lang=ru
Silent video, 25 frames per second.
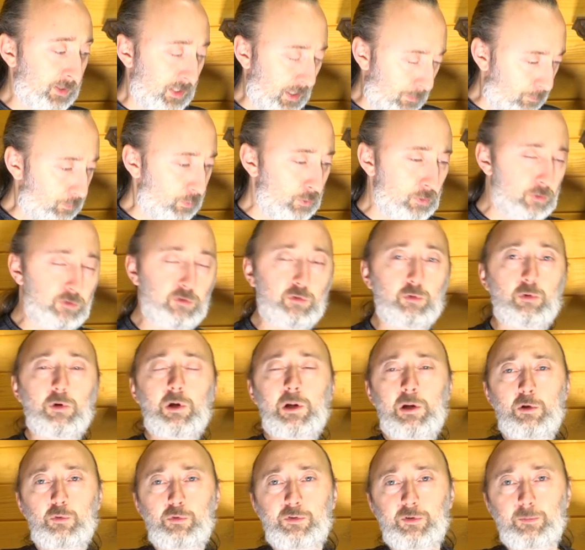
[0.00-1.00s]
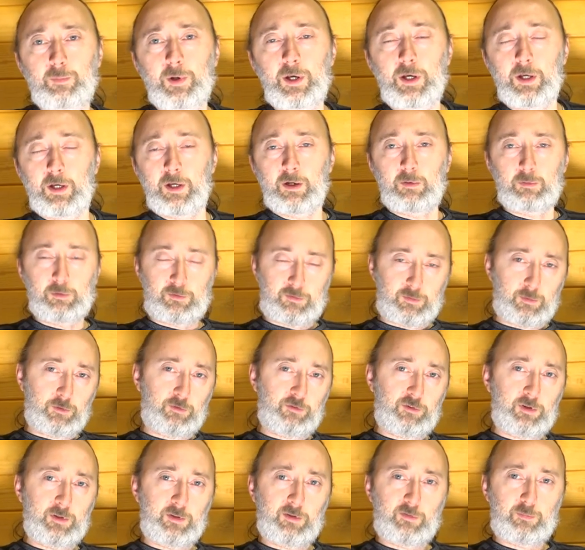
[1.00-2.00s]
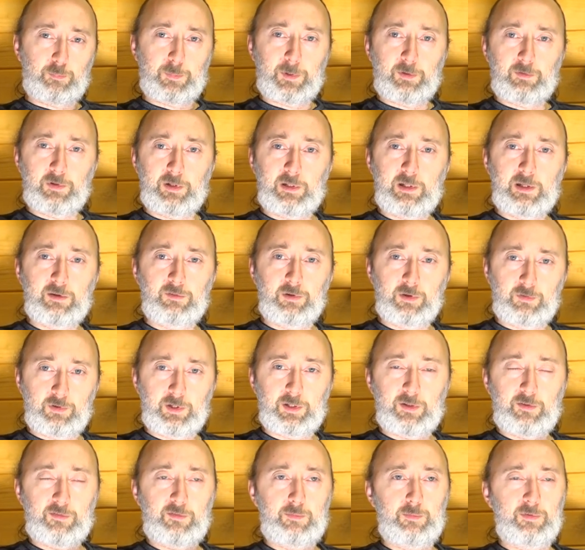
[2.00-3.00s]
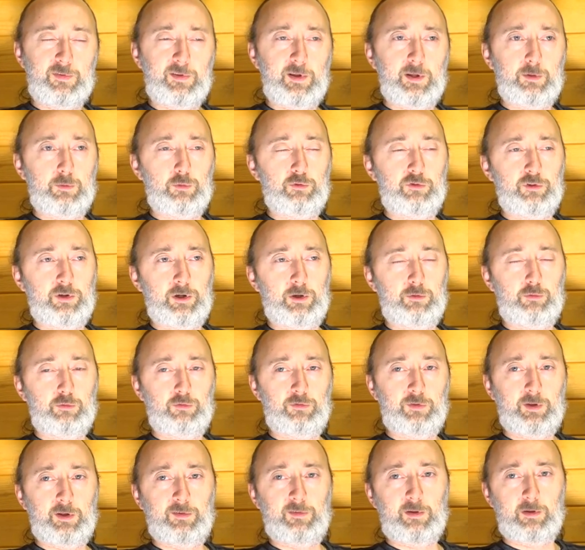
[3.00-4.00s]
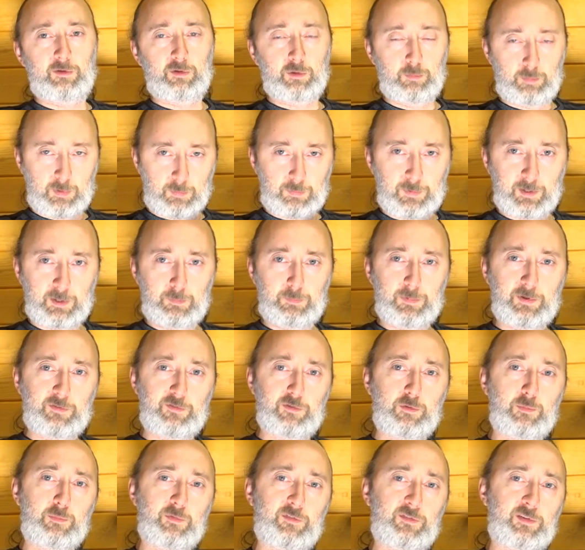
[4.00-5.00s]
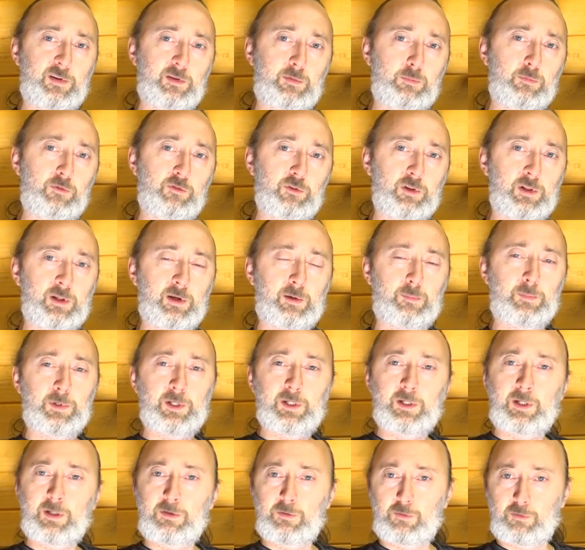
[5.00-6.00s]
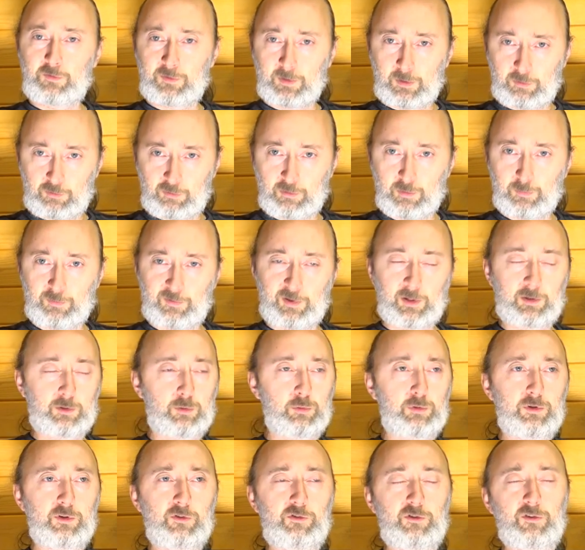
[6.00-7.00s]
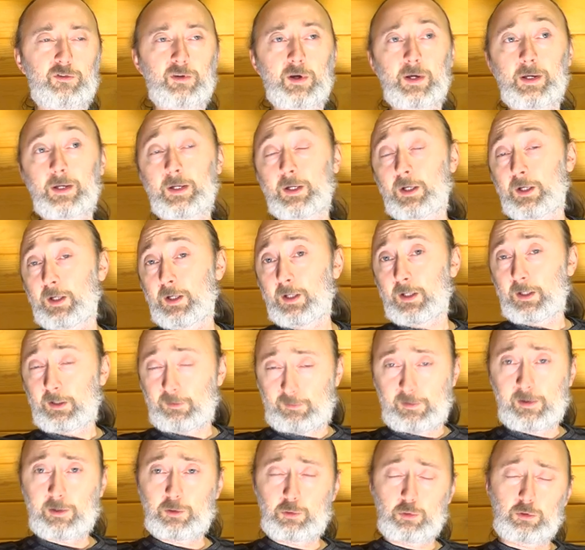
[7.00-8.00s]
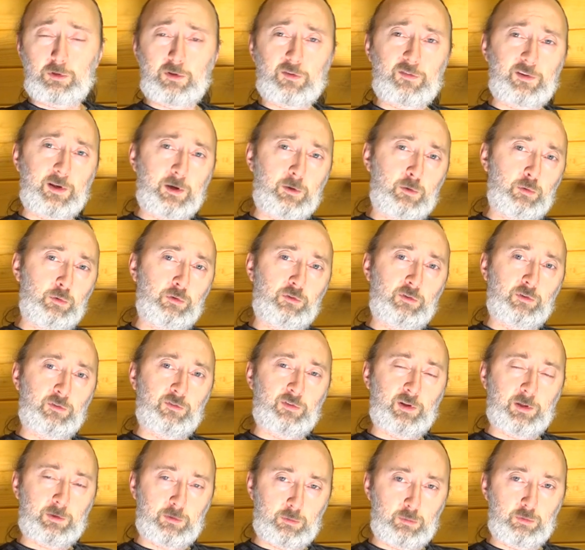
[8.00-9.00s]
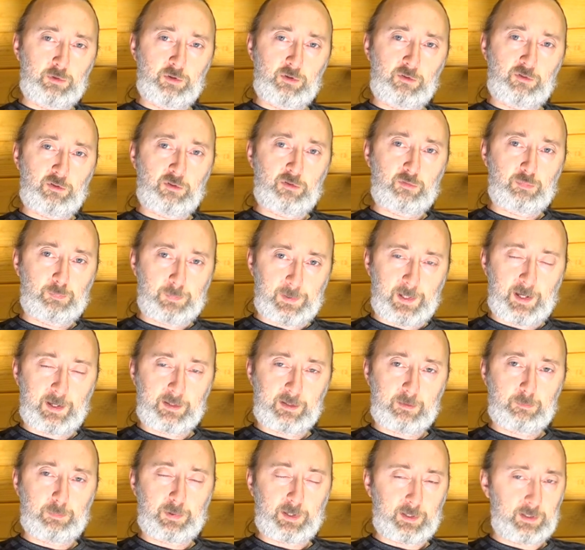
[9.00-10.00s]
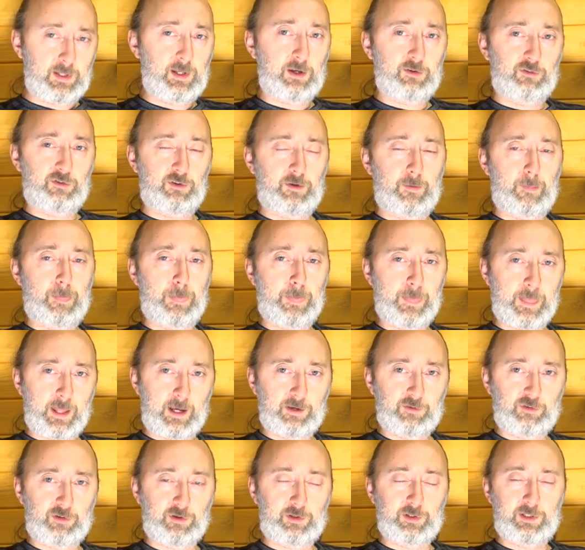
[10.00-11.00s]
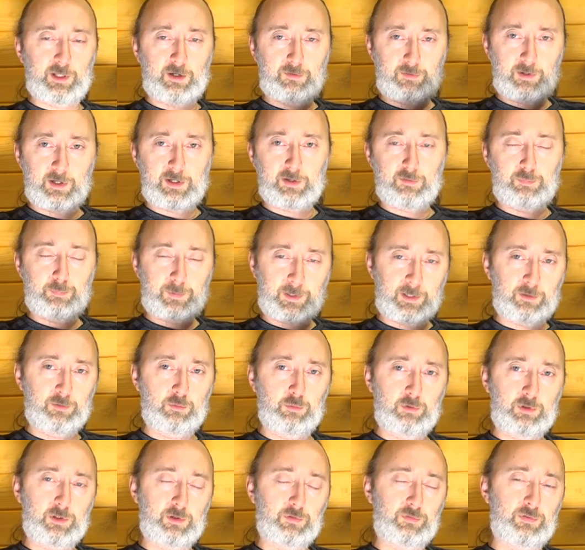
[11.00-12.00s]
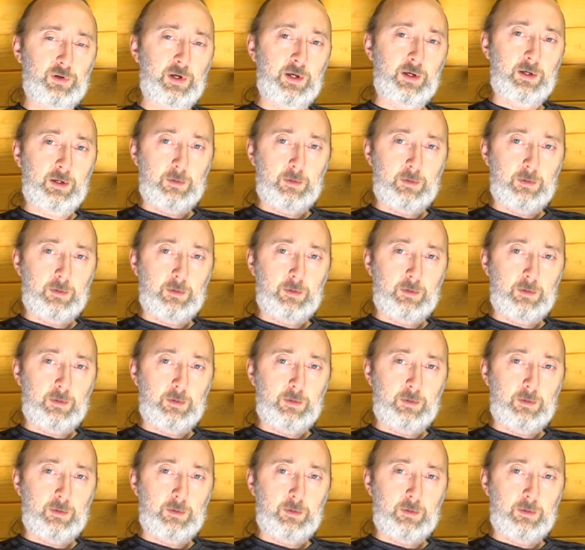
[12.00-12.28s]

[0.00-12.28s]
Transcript: на пользу людям. Вот совершенно справедливо. И в этой связи я тоже хочу сказать, ну мы переписываемся с этим человеком, я надеюсь, начнем сотрудничать. Если кто-то захочет сотрудничать в плане продажи наших товаров, продуктов,